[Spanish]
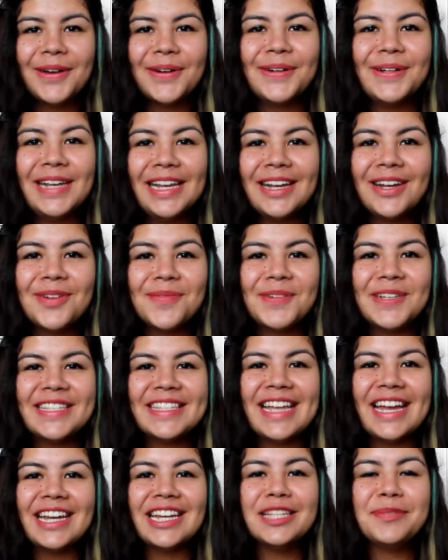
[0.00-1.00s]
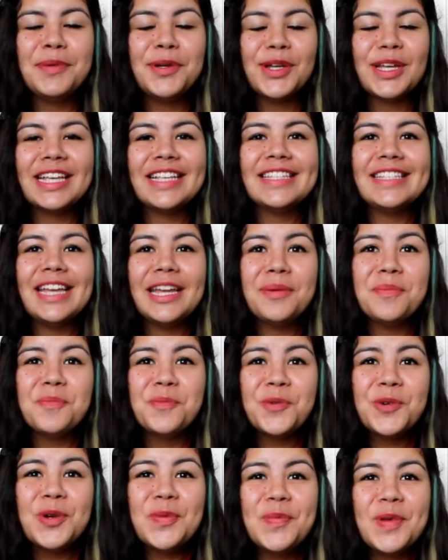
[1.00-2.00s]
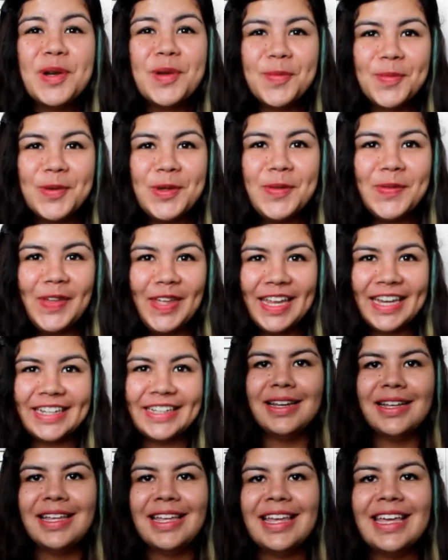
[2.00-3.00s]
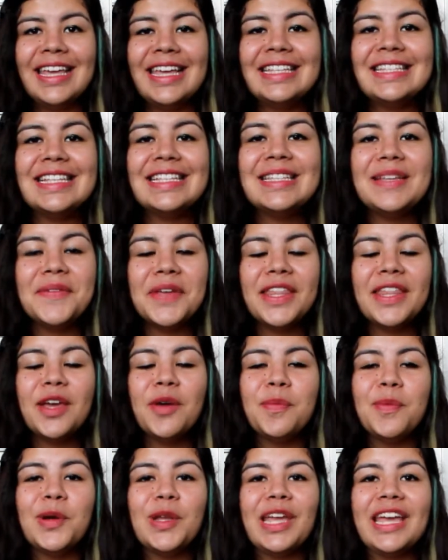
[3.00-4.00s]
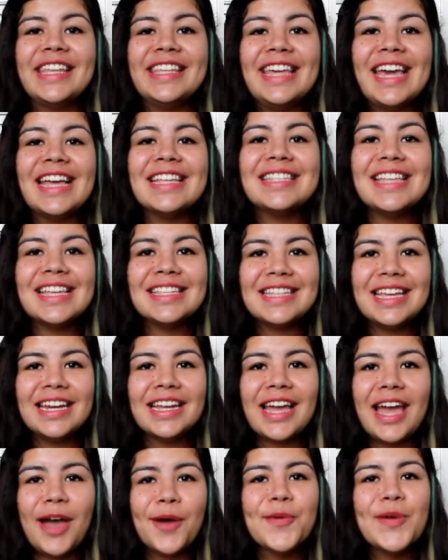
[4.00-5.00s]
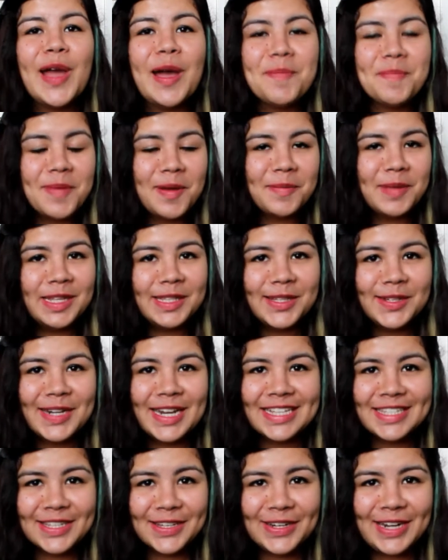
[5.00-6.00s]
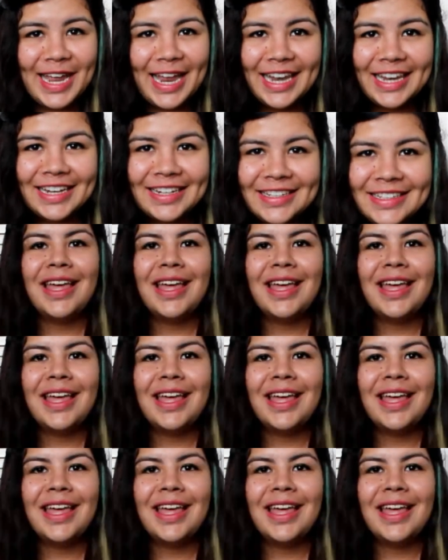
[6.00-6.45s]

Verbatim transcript: Hola, ¿cómo están? Espero que estén muy pero muy bien. Hice este video porque ya se acerca un campamento nacional.